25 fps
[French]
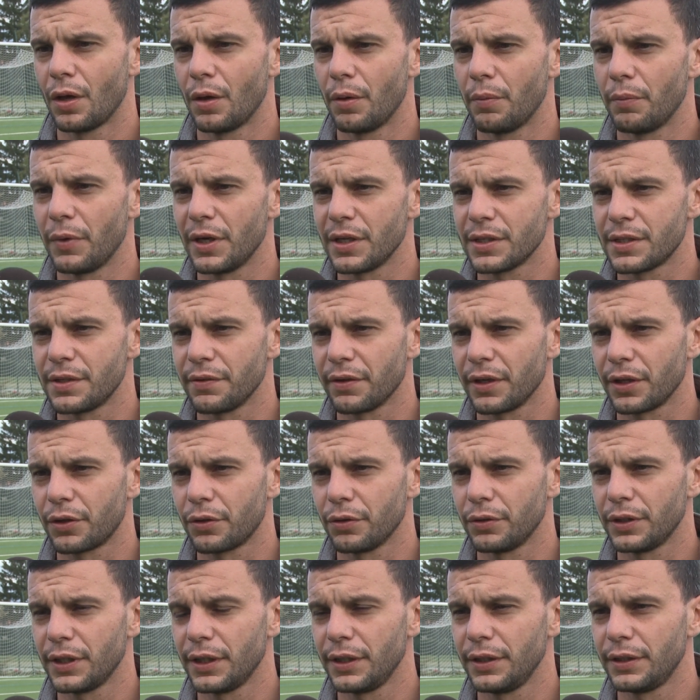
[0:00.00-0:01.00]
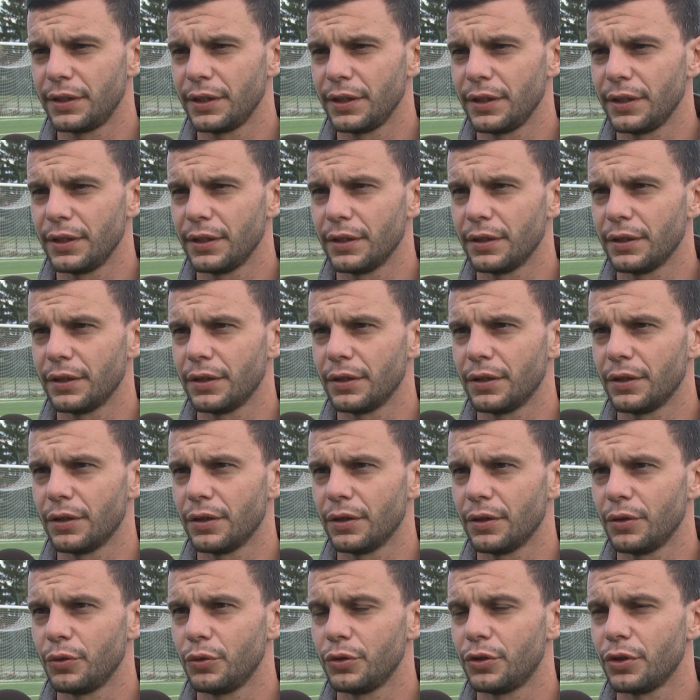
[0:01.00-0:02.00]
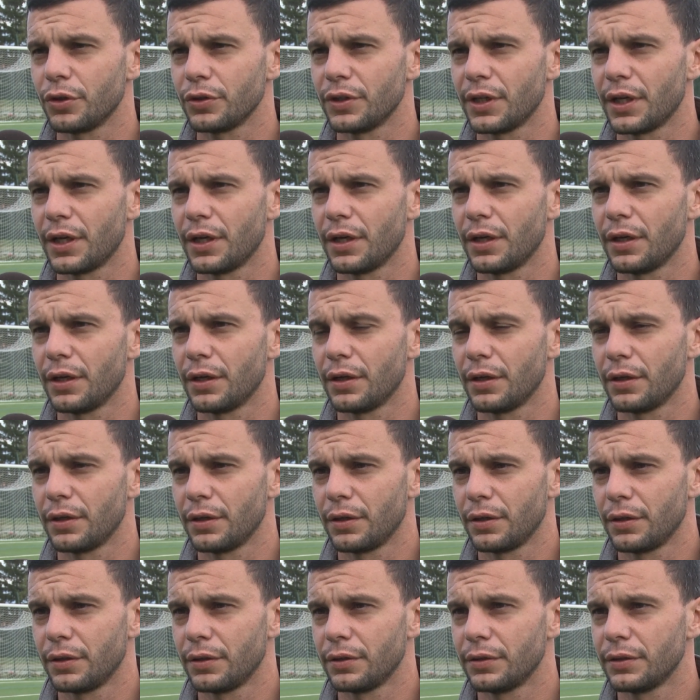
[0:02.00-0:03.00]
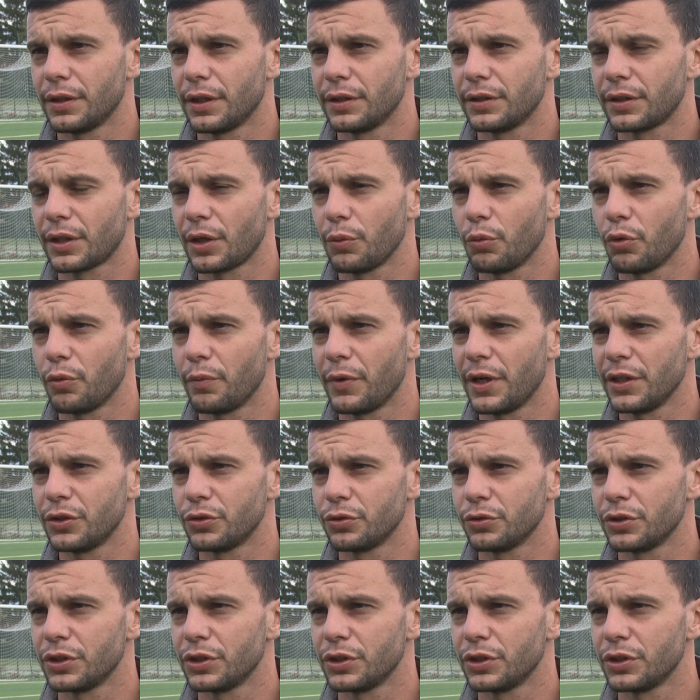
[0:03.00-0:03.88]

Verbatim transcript: bah, C'est vrai qu'on a été à hauteur d'un très bon match,